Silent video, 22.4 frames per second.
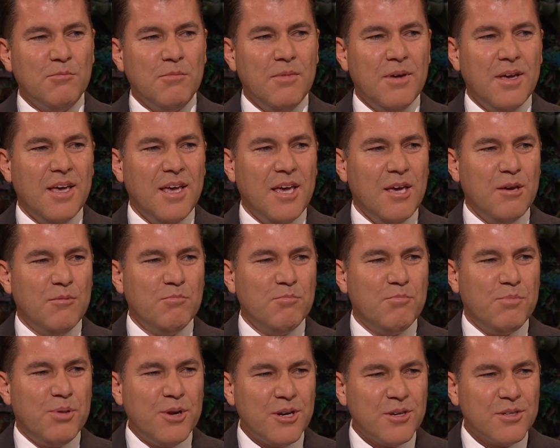就是
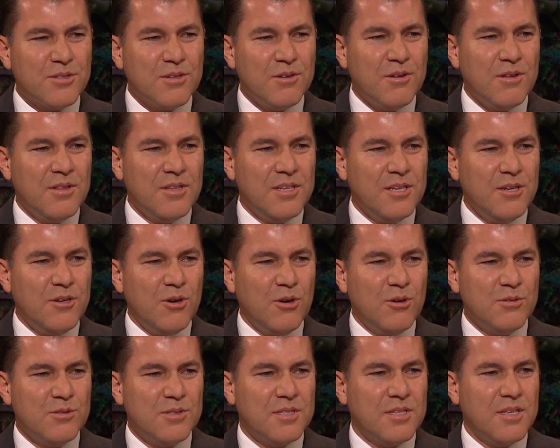对耶稣基督
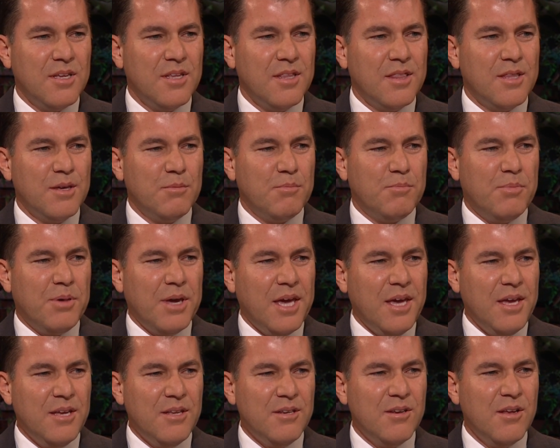深爱他们的
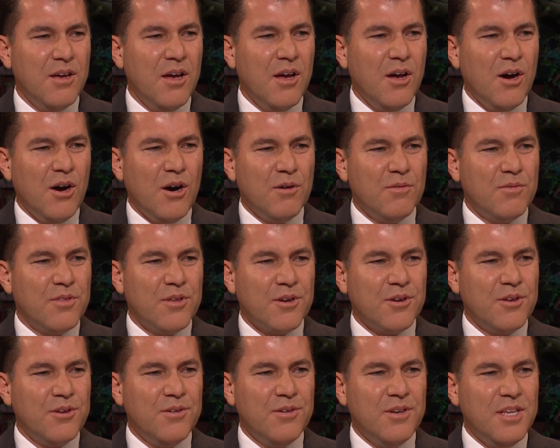确确
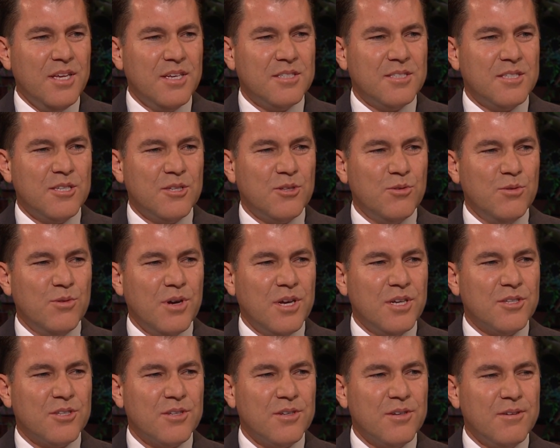证。
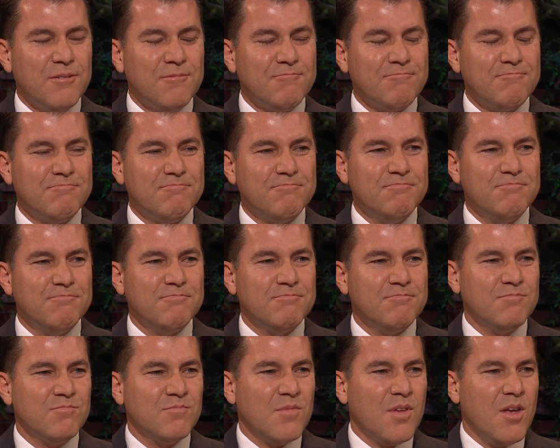他了解他
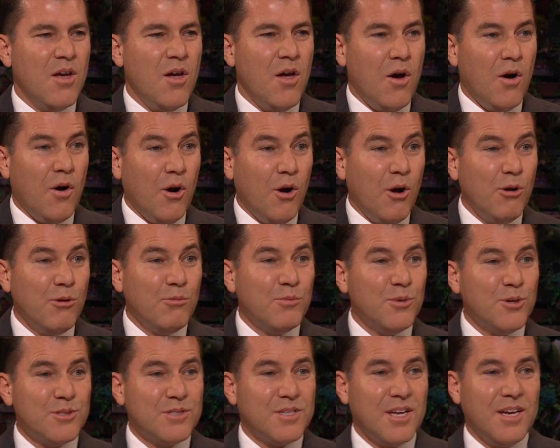们，并对他们
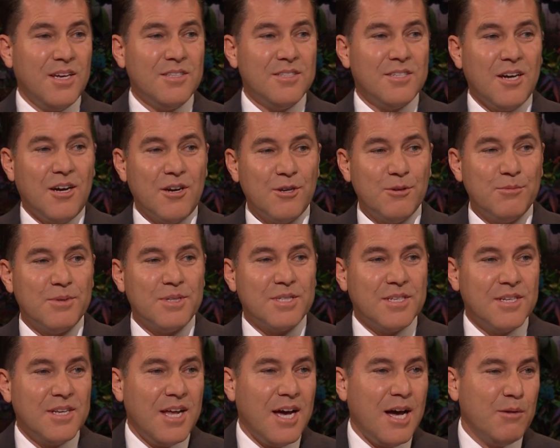独特处境有
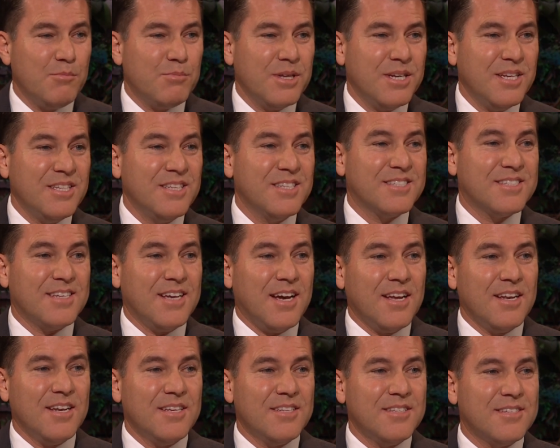切肤之
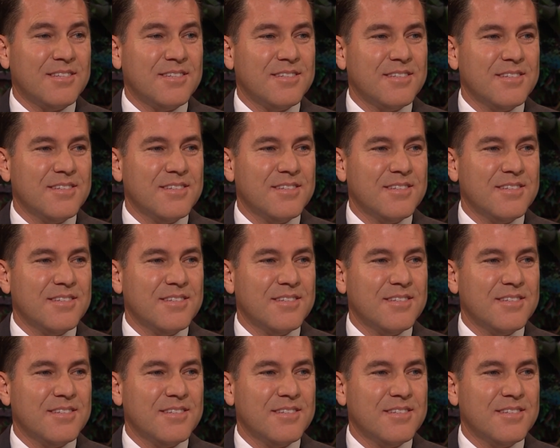痛。